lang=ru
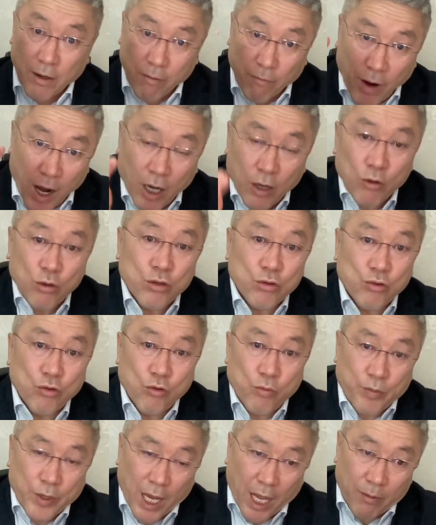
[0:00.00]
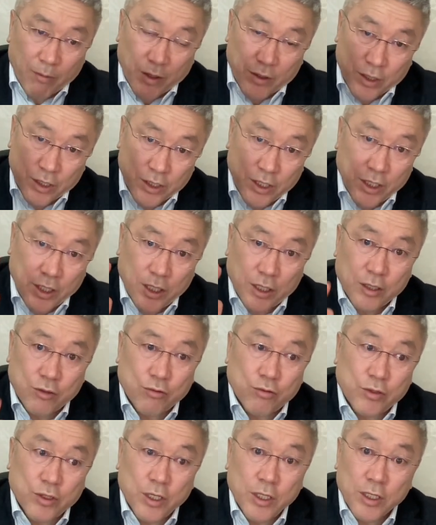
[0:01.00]
В Ахорду прямо ждите
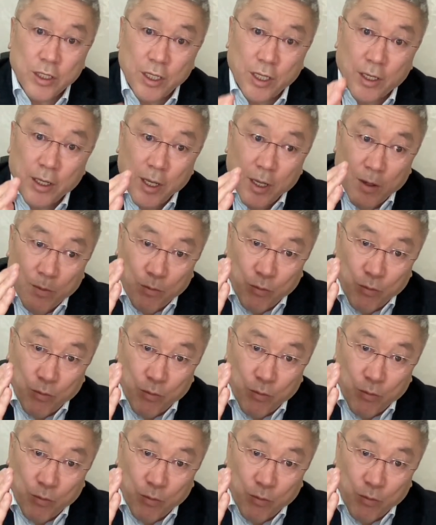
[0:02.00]
студенты,